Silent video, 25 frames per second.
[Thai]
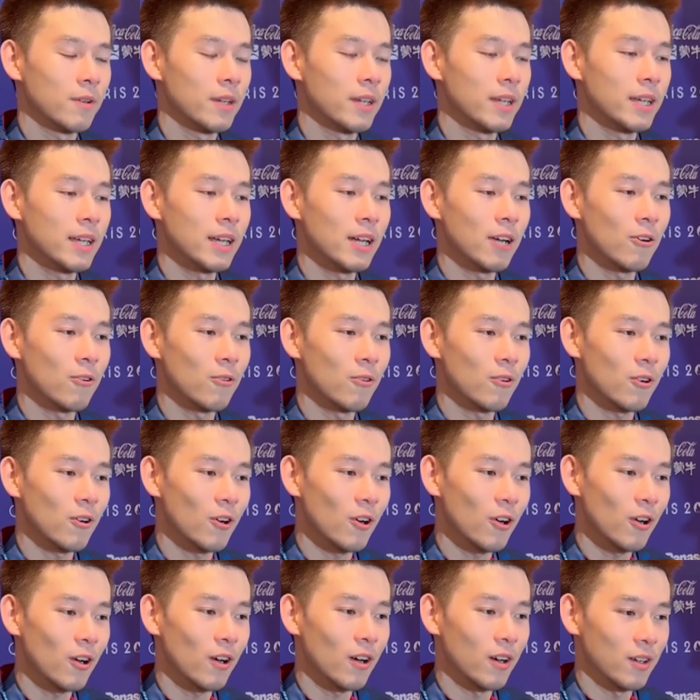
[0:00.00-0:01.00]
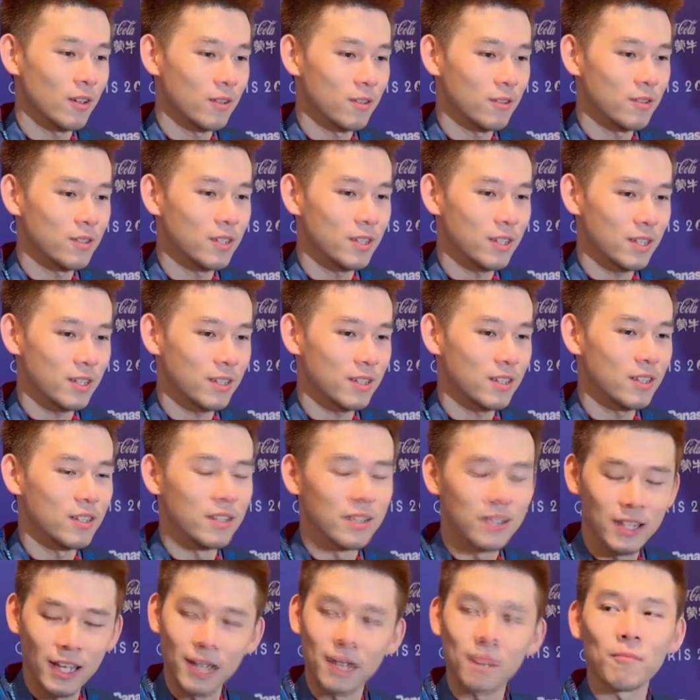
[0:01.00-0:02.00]
วันนี้เราก็รู้สึก
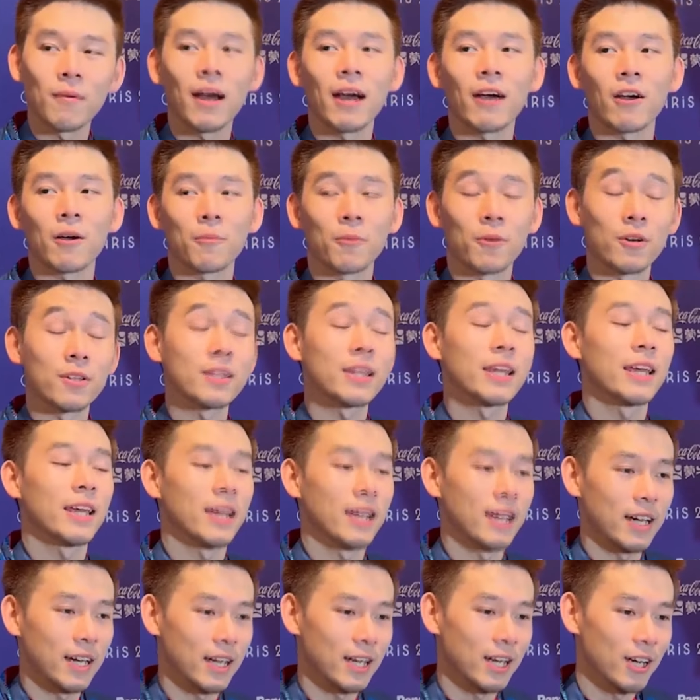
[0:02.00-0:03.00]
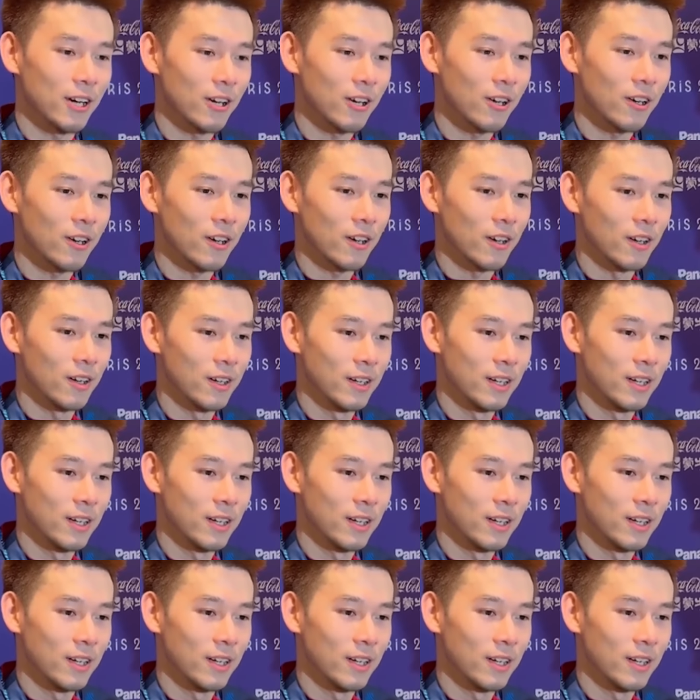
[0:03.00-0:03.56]
ตื่นเต้นมากกว่าปกตินะฮะแล้วก็